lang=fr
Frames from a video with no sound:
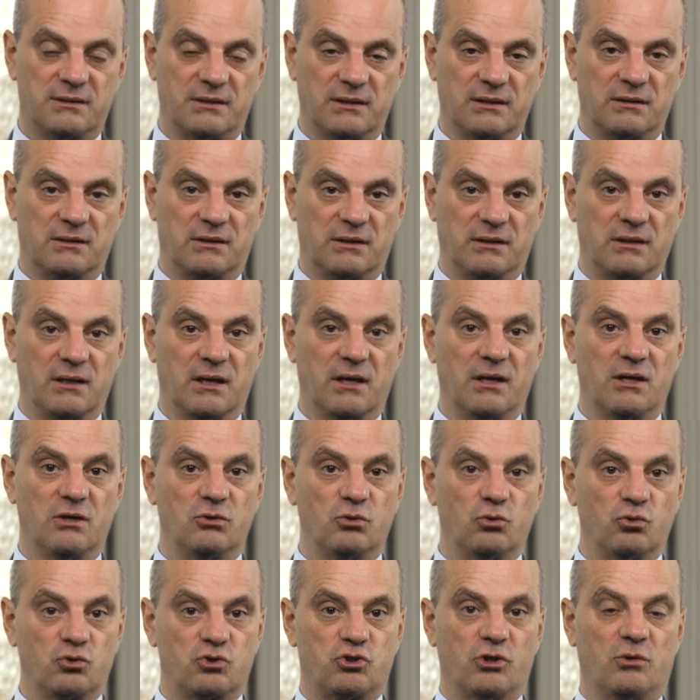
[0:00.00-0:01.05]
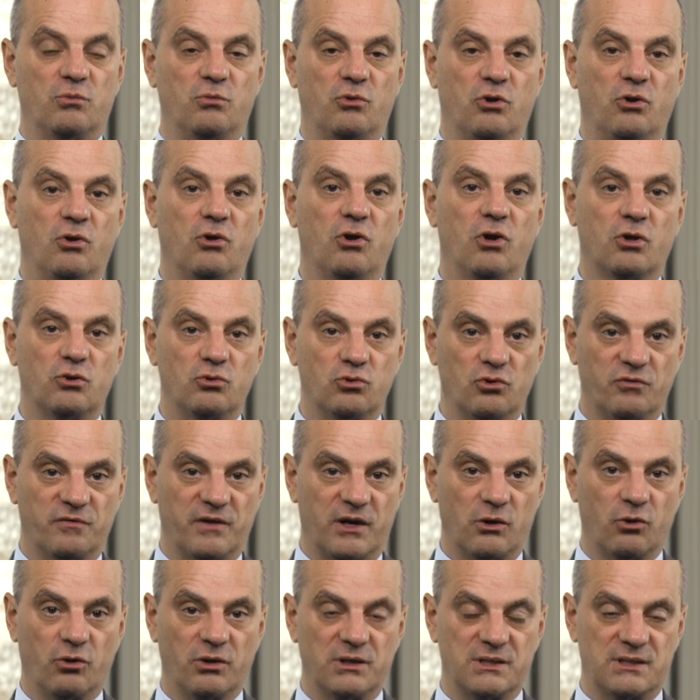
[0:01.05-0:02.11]
c'était non seulement de
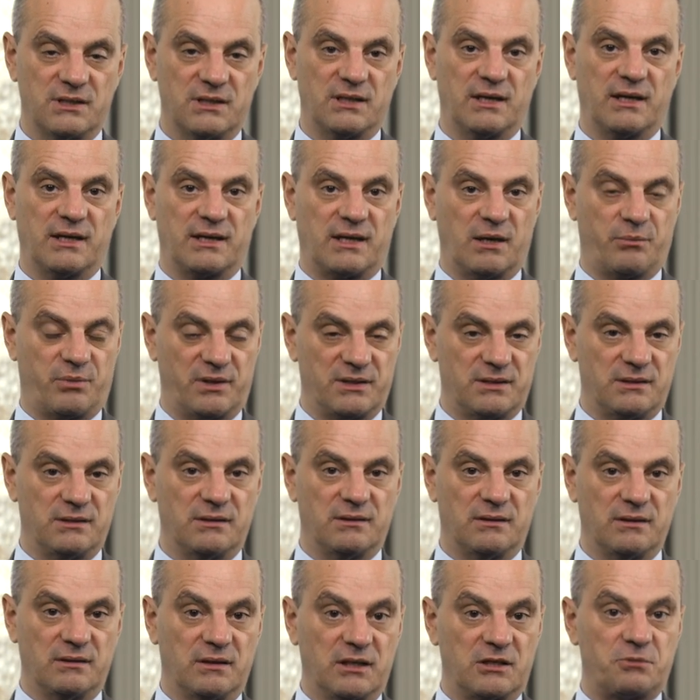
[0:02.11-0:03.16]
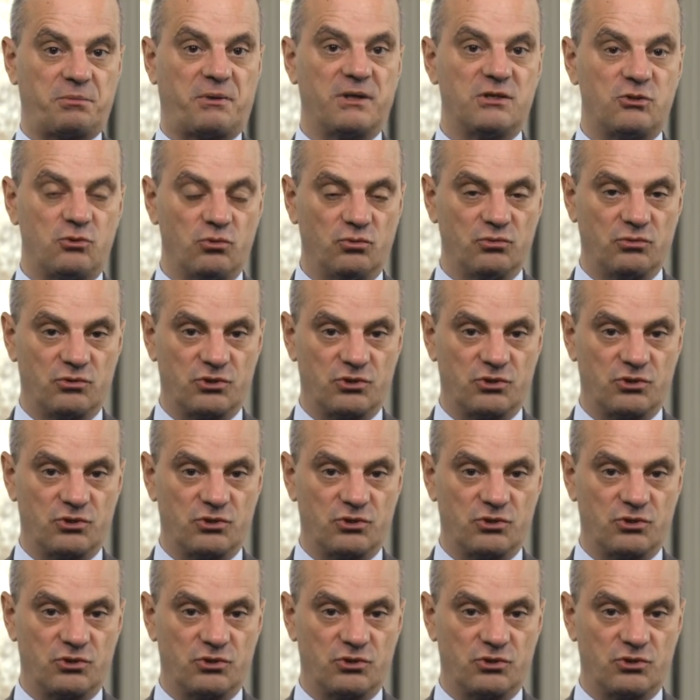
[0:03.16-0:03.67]
valoriser la capacité d'expression